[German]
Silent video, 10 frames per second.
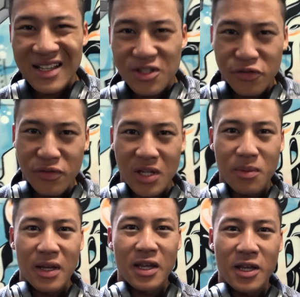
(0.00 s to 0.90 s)
Das hilft mir
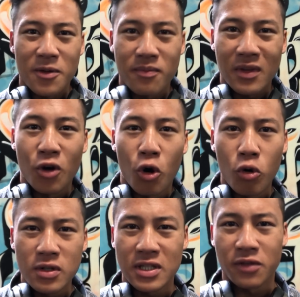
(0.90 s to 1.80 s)
dabei eben,
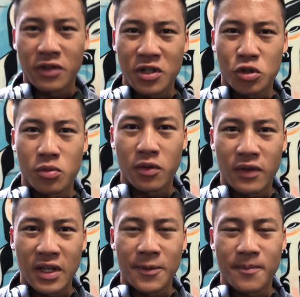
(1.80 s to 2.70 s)
hohes Gewicht zu
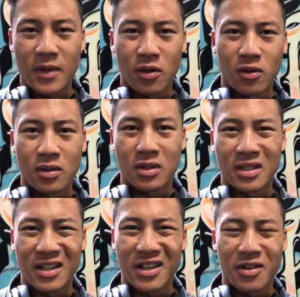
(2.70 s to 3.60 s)
bewegen.
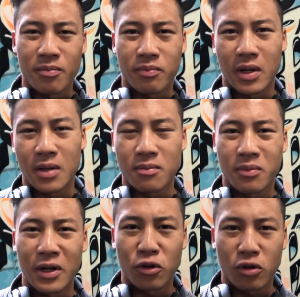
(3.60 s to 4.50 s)
Und
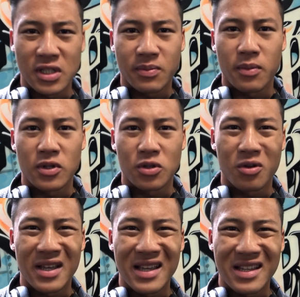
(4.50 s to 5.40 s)
beim Bankdrücken ist bei mir
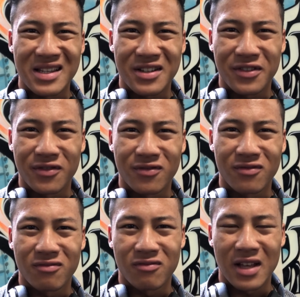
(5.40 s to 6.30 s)
so, ich
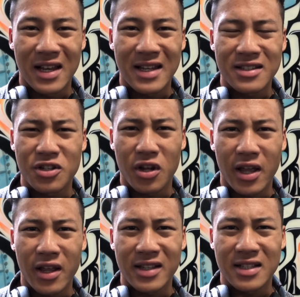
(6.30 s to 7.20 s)
ja, lasse nicht
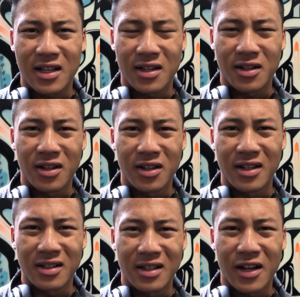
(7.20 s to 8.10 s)
extra
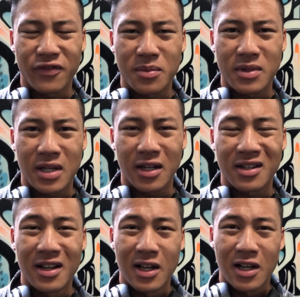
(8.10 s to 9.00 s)
Kraft im
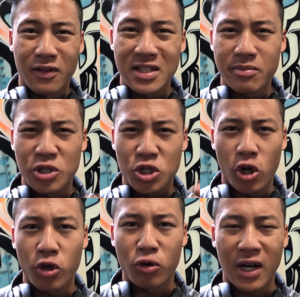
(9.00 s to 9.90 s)
Tank, was die
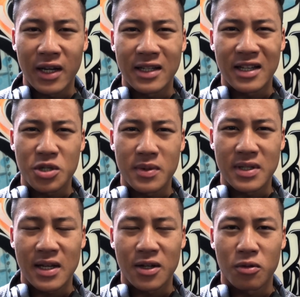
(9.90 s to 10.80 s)
Beschleunigung angeht, dass ich
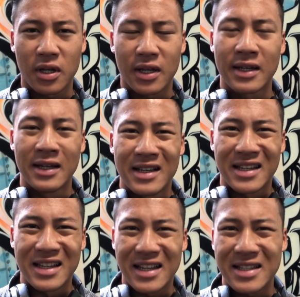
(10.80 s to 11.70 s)
mir sage, okay,
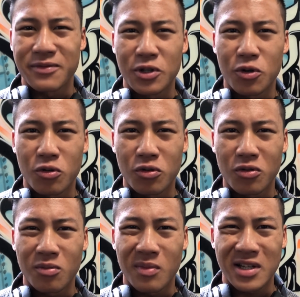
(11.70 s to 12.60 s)
in den letzten
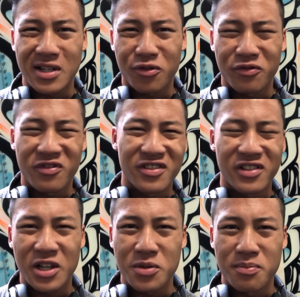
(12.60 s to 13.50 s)
Wiederholungen mache ich auch
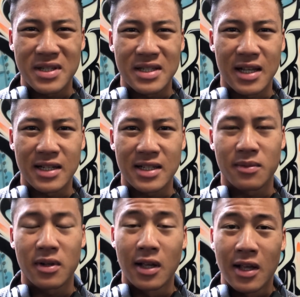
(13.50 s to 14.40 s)
vielleicht ein bisschen
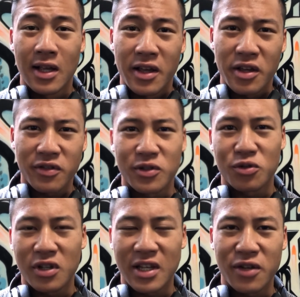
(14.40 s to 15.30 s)
langsamer. Ich
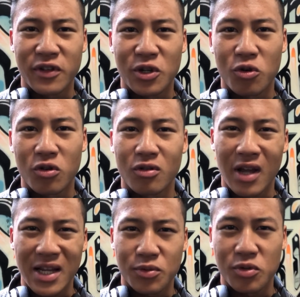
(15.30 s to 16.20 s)
versuche jede
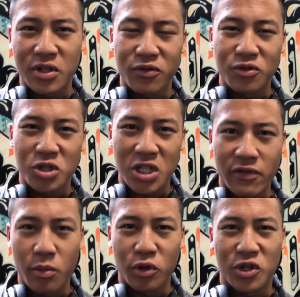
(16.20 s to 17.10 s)
Wiederholung explosiv und so
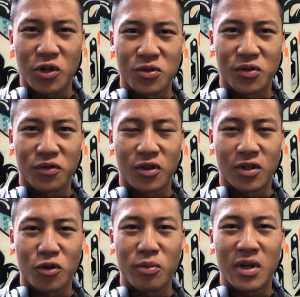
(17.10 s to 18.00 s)
schnell wie möglich
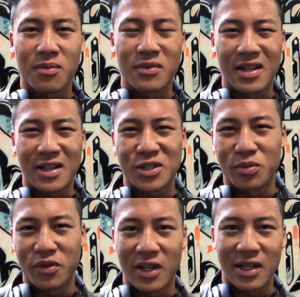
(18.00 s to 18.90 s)
auszuführen, um eben die Last
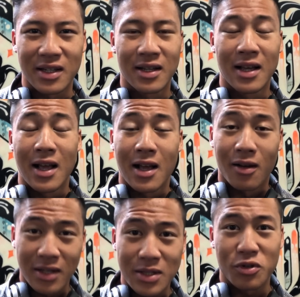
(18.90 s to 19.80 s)
zu bewegen.
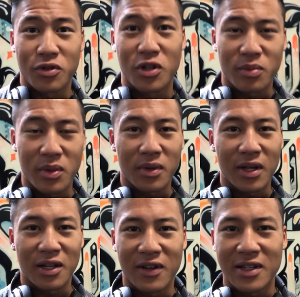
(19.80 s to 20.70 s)
Aber jetzt muss ich wirklich mit meinem
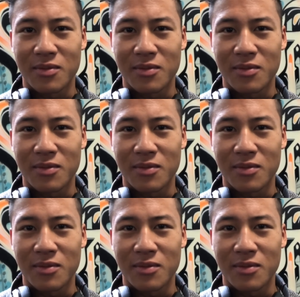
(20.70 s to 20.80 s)
Training